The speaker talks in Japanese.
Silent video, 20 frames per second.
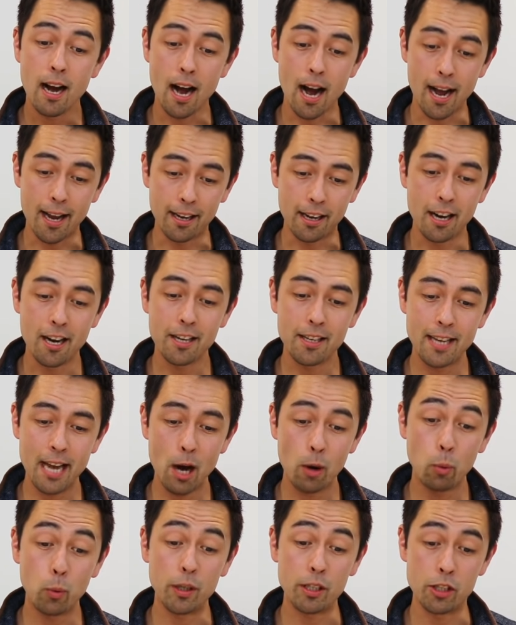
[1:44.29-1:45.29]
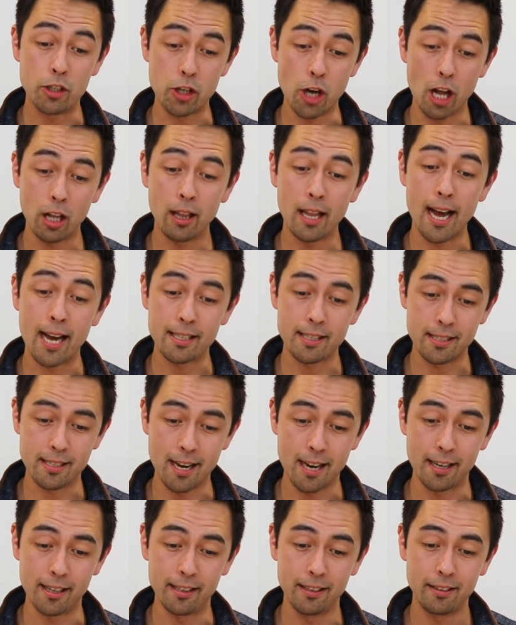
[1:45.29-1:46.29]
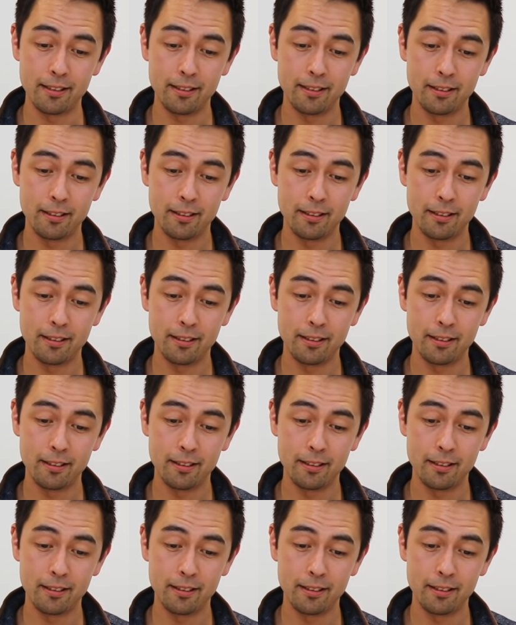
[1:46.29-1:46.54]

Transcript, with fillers: I hung out with John last night